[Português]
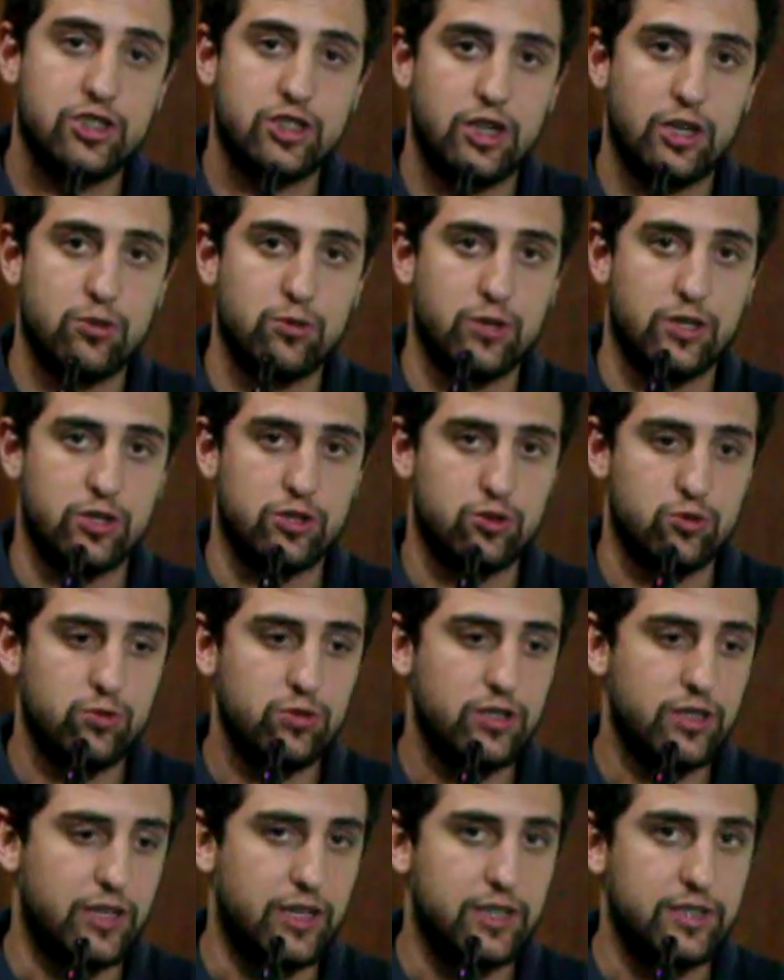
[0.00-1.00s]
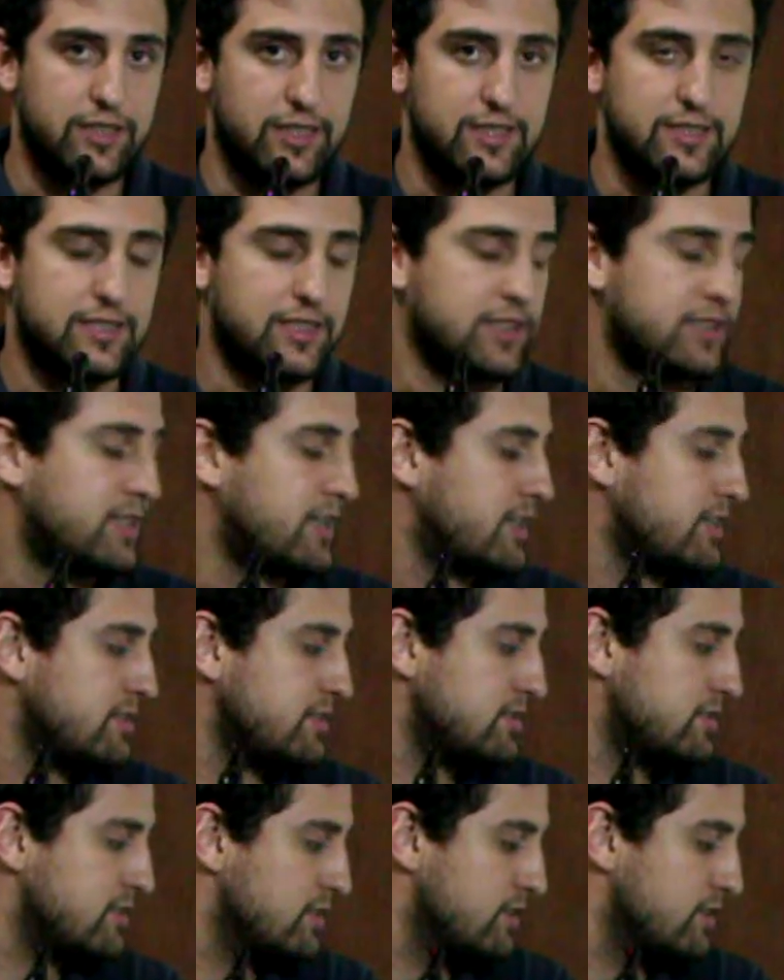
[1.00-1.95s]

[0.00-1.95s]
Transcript: de calor ajuda, né? Três canais